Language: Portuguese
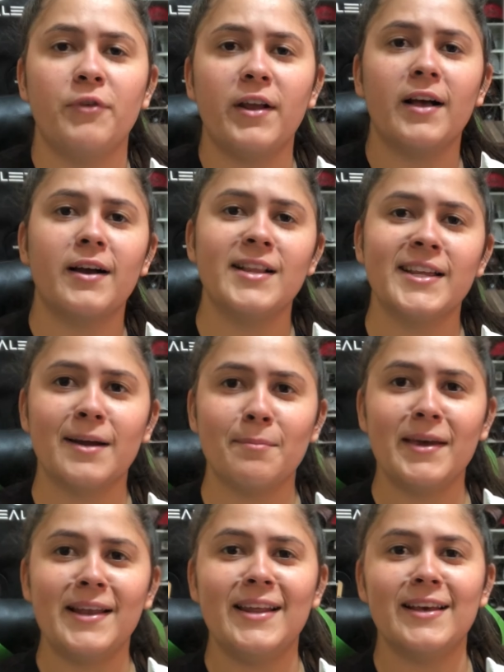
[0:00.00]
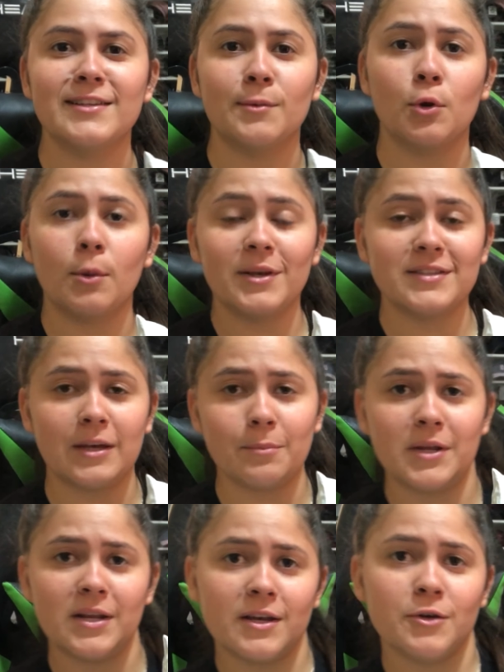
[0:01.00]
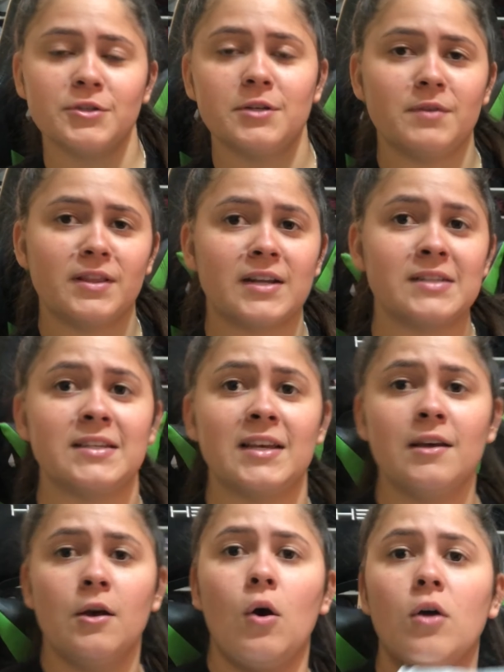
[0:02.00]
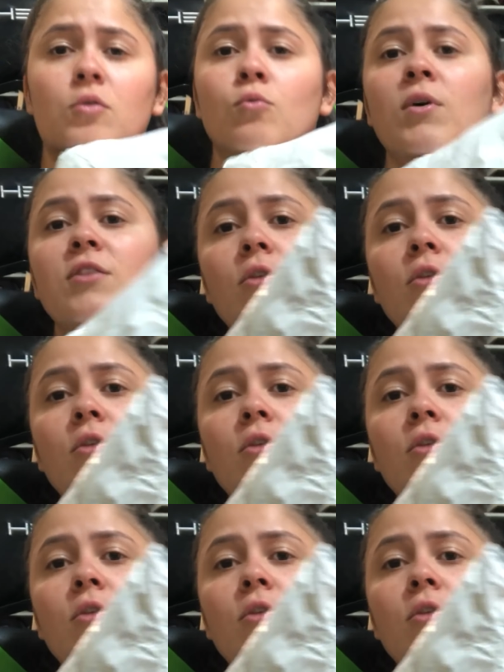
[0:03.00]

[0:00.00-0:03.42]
Olá, galera, beleza? Meu nome é Sabrina e hoje eu vim trazer um,